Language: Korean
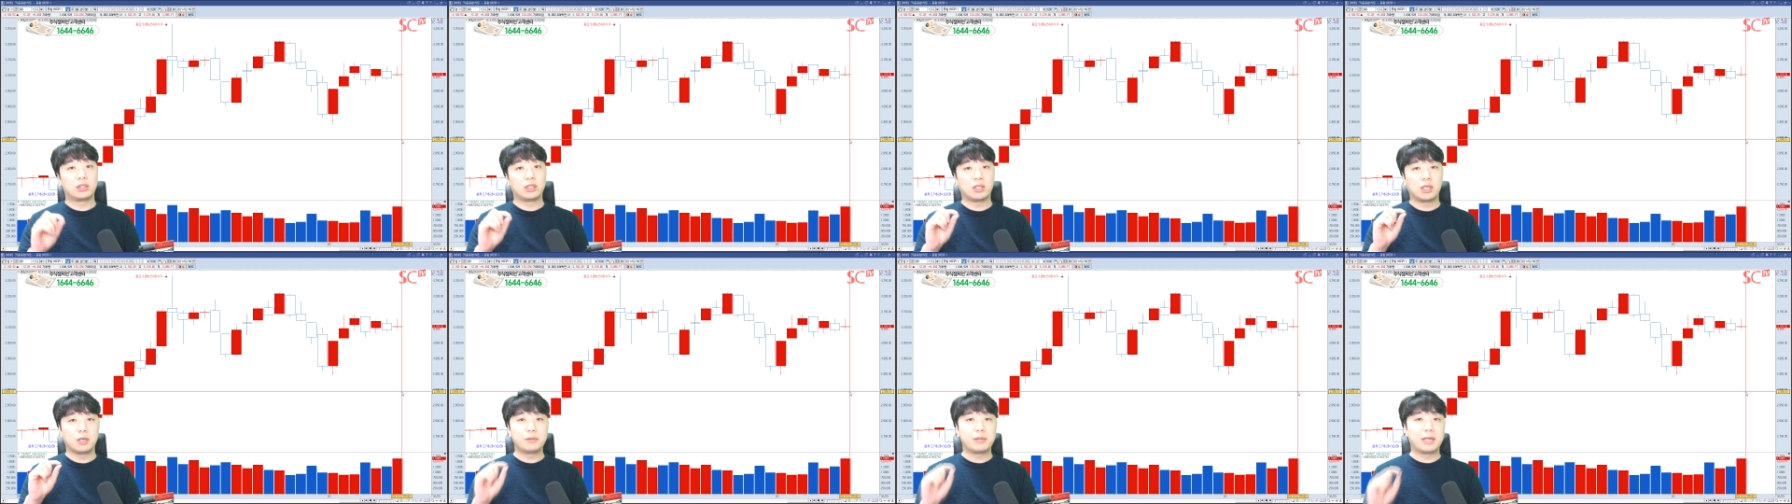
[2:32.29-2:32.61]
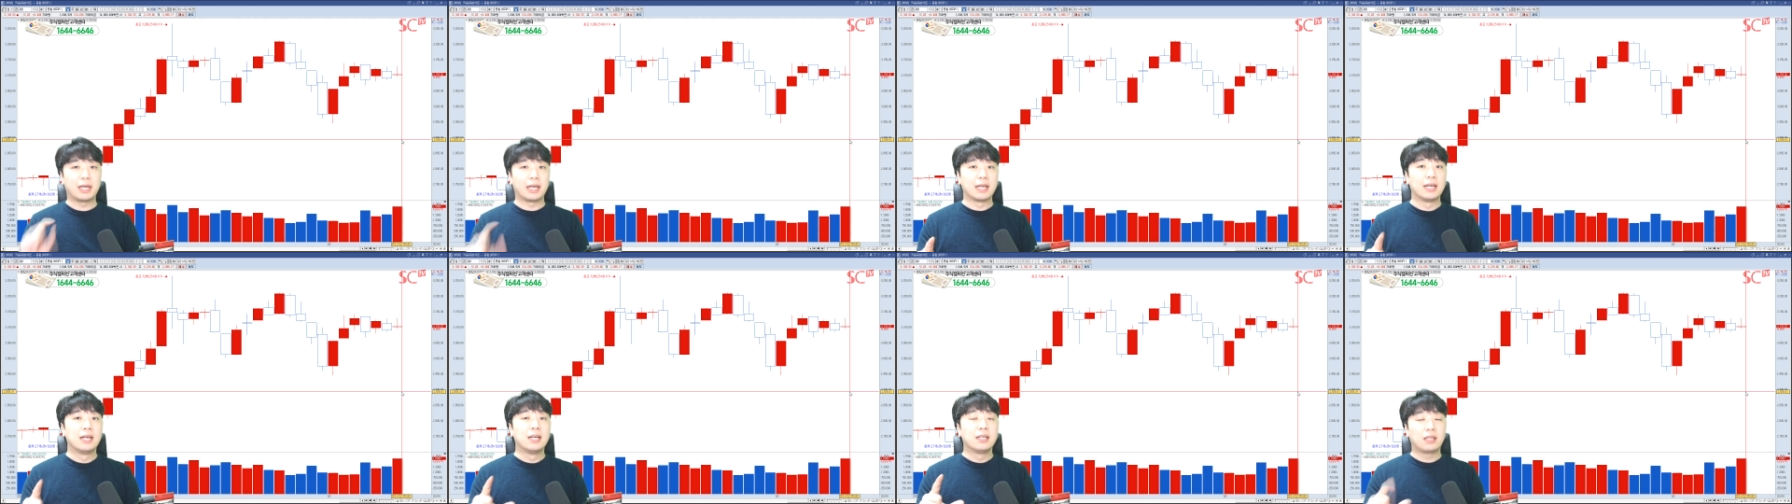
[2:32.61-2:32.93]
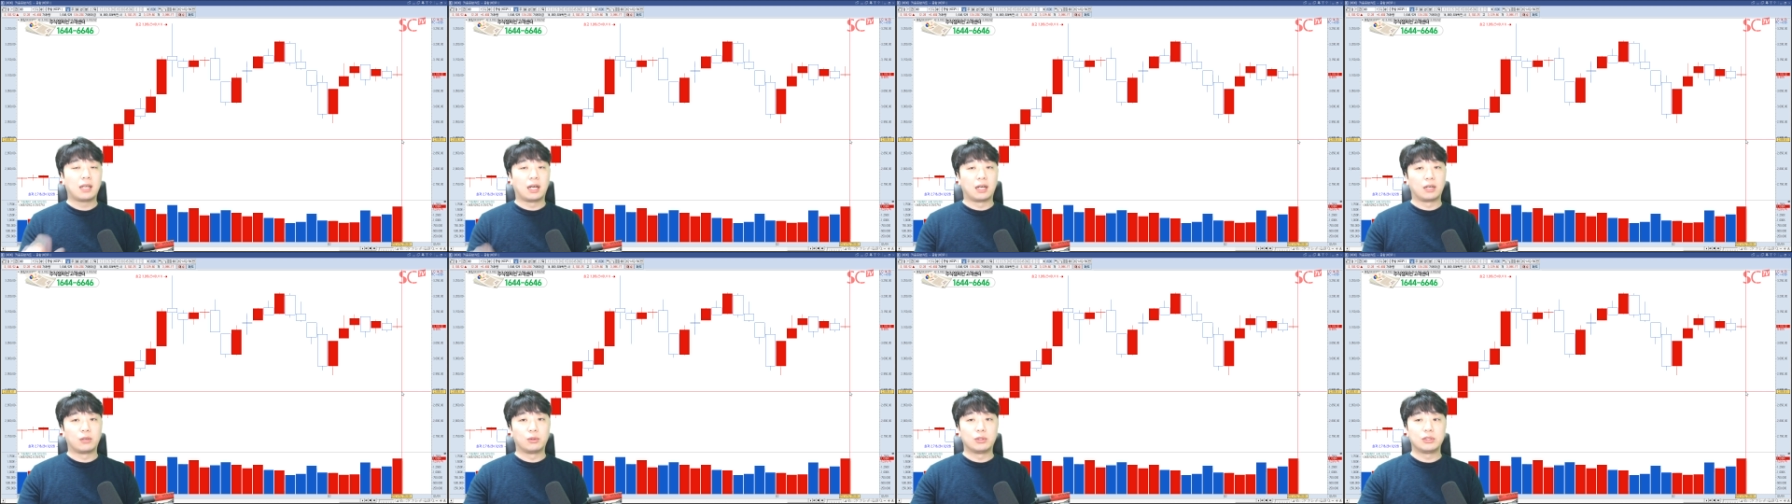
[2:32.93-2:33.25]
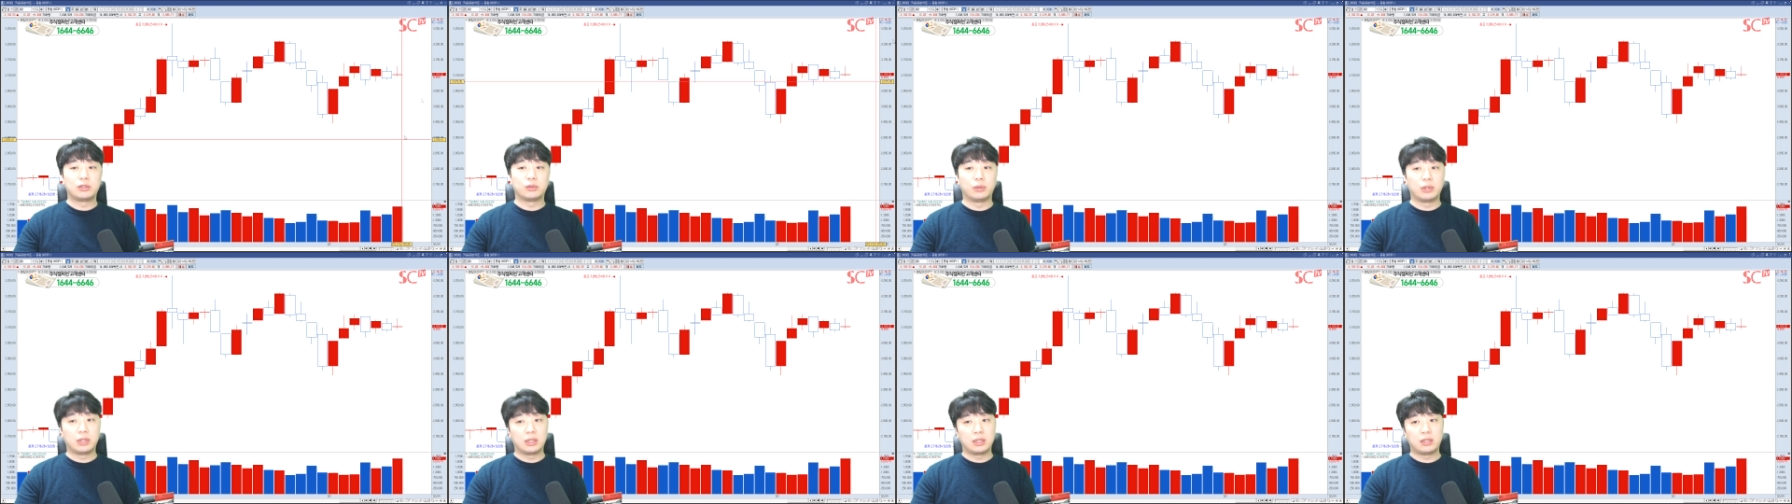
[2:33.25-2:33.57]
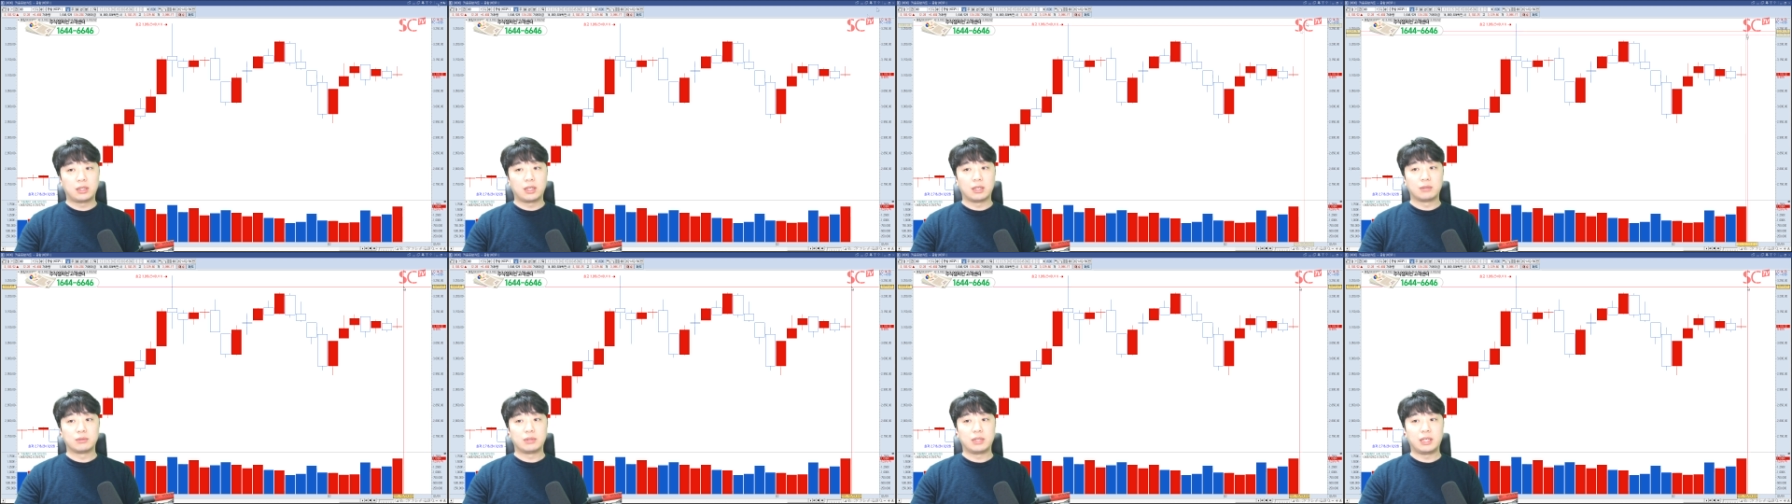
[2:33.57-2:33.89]
뜨겁게 달궈지고 있기
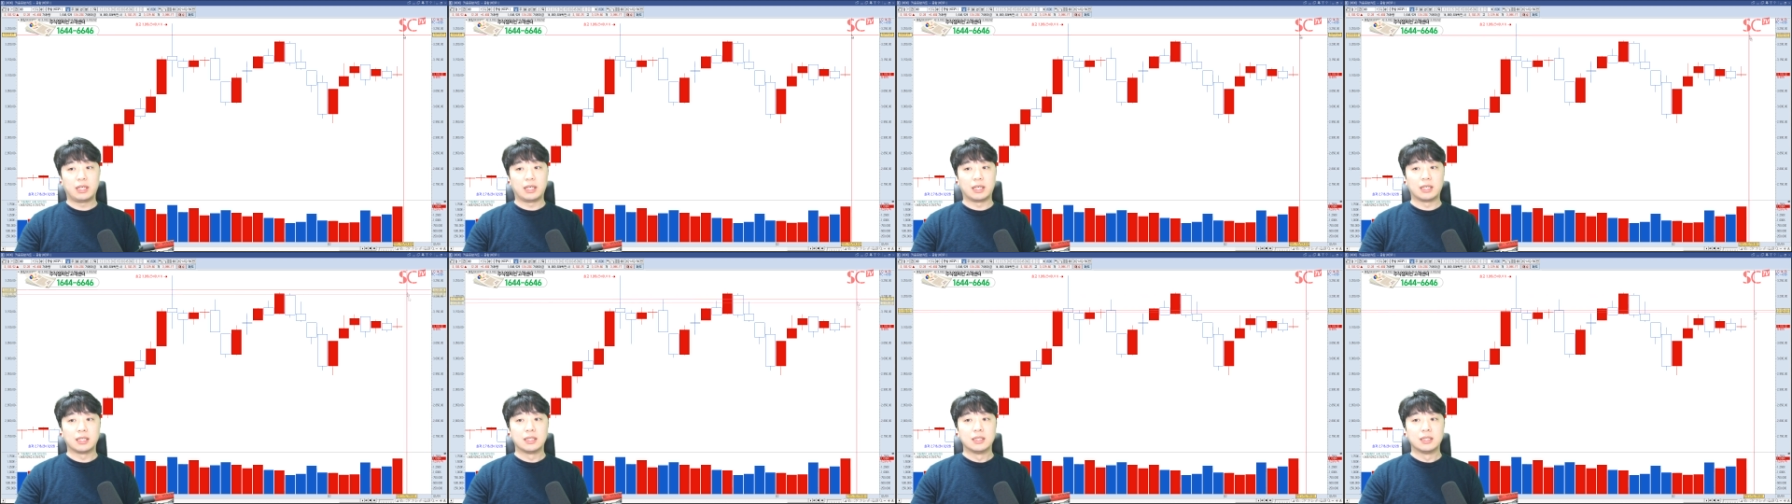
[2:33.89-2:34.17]
때문에